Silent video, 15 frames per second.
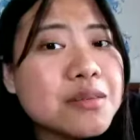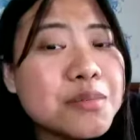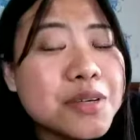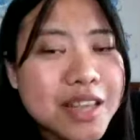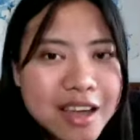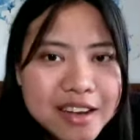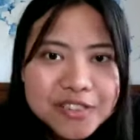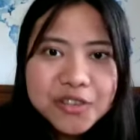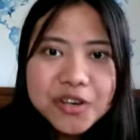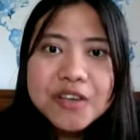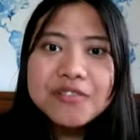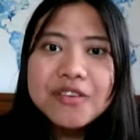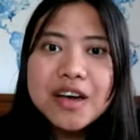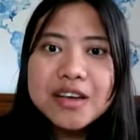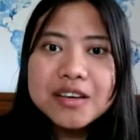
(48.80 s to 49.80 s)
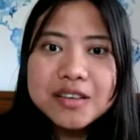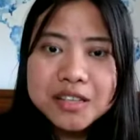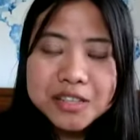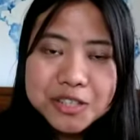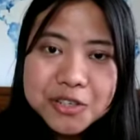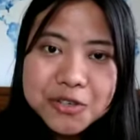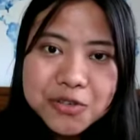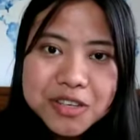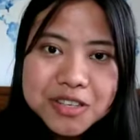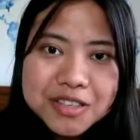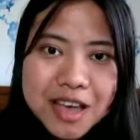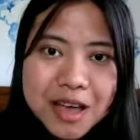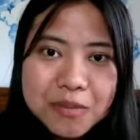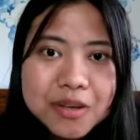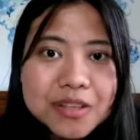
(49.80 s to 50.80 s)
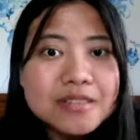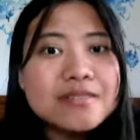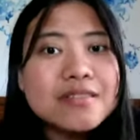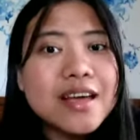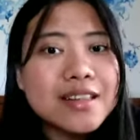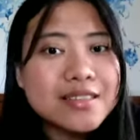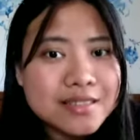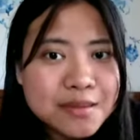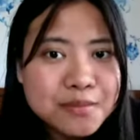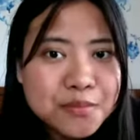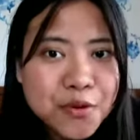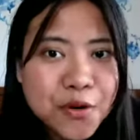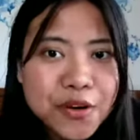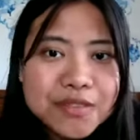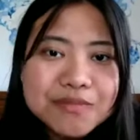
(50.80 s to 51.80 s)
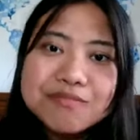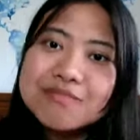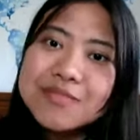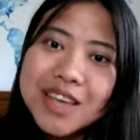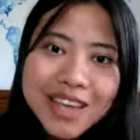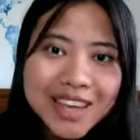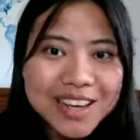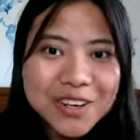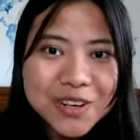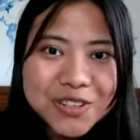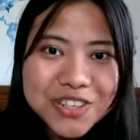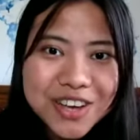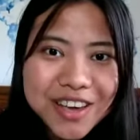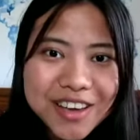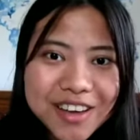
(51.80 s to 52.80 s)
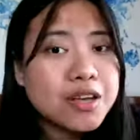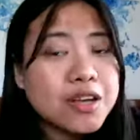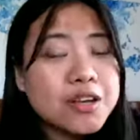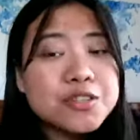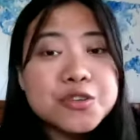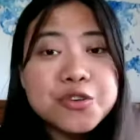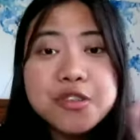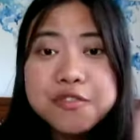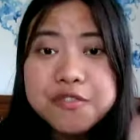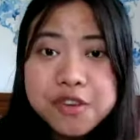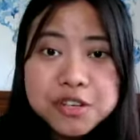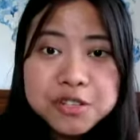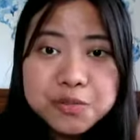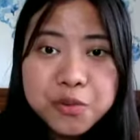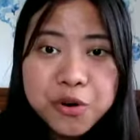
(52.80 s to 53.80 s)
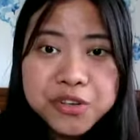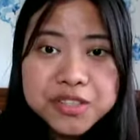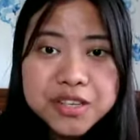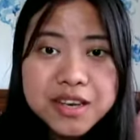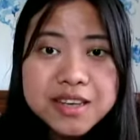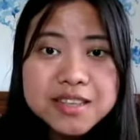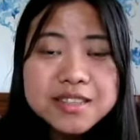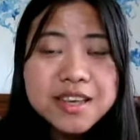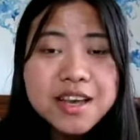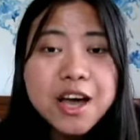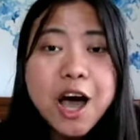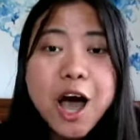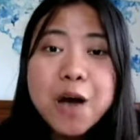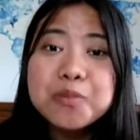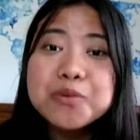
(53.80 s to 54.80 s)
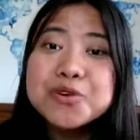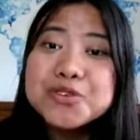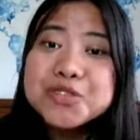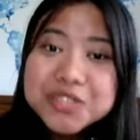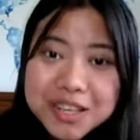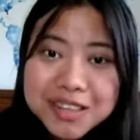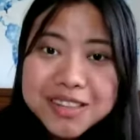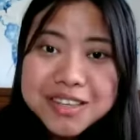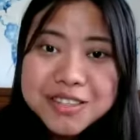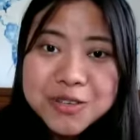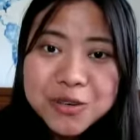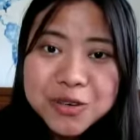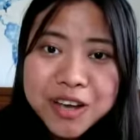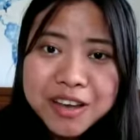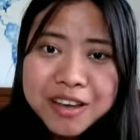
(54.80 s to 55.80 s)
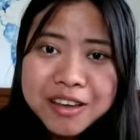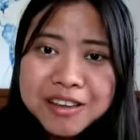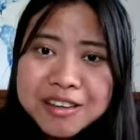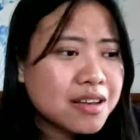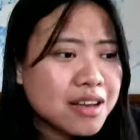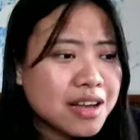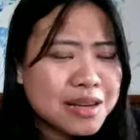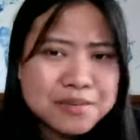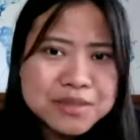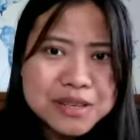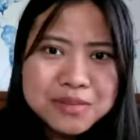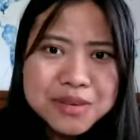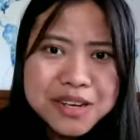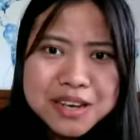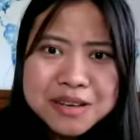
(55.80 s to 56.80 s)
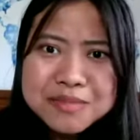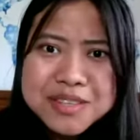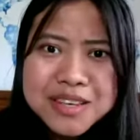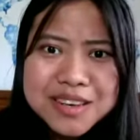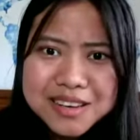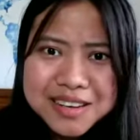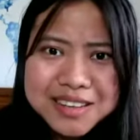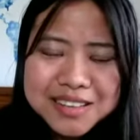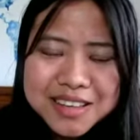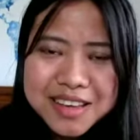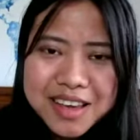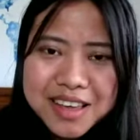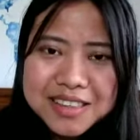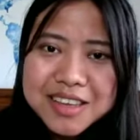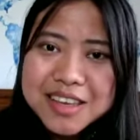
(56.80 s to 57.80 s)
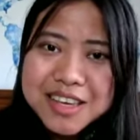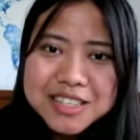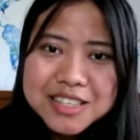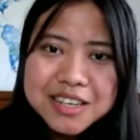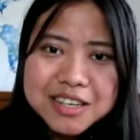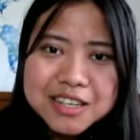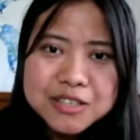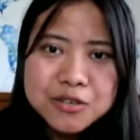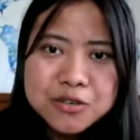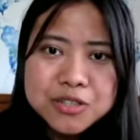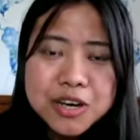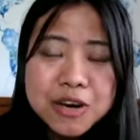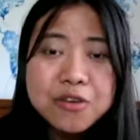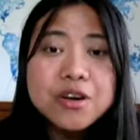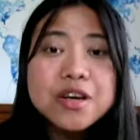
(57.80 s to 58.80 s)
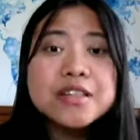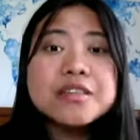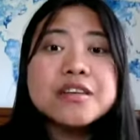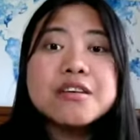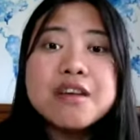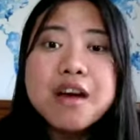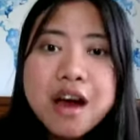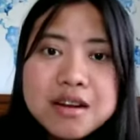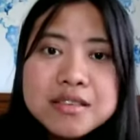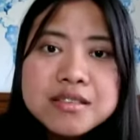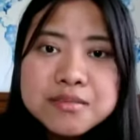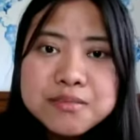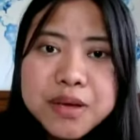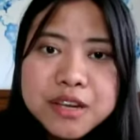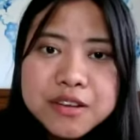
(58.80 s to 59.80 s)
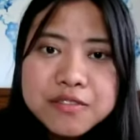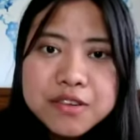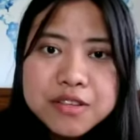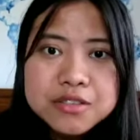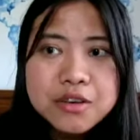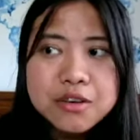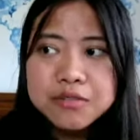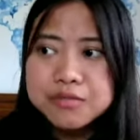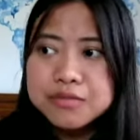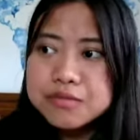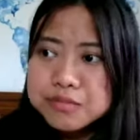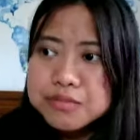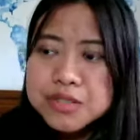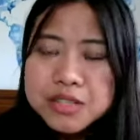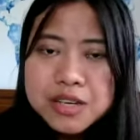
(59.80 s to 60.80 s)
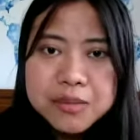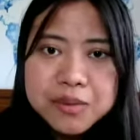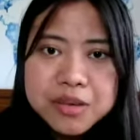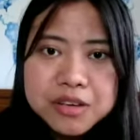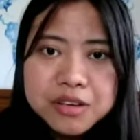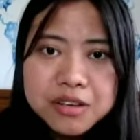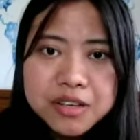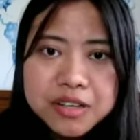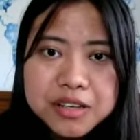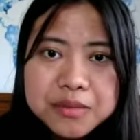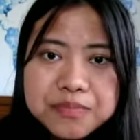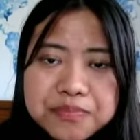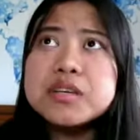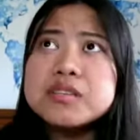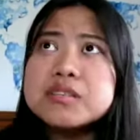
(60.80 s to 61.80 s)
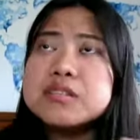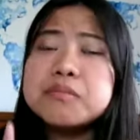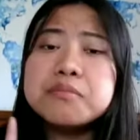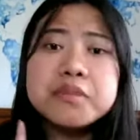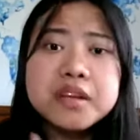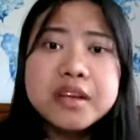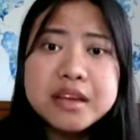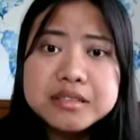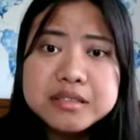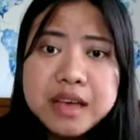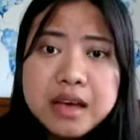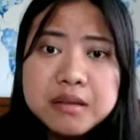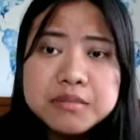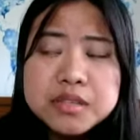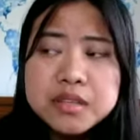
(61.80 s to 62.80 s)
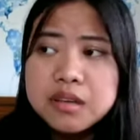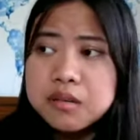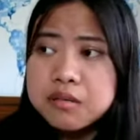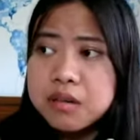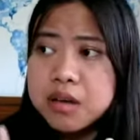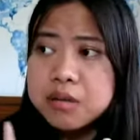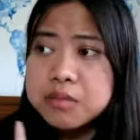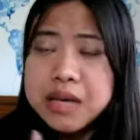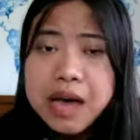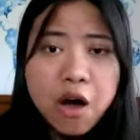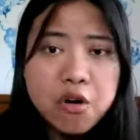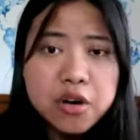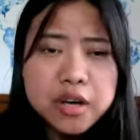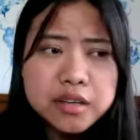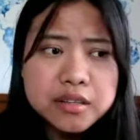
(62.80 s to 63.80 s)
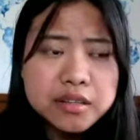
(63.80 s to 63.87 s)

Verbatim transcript: बट आई नो इफ आई कंटिन्यू दिस हैबिट एट सम पॉइंट हील हो जाएगा सो द फर्स्ट पॉइंट इज आपको जल्दी सोना है हमसे बड़े हमसे गलत नहीं कहते कि जल्दी सो जाओ देयर आर सम बेनिफिट्स ऑफ स्लीपिंग अर्ली दिस जब मेरे एग्ज़ाम्स थे हम गांव गए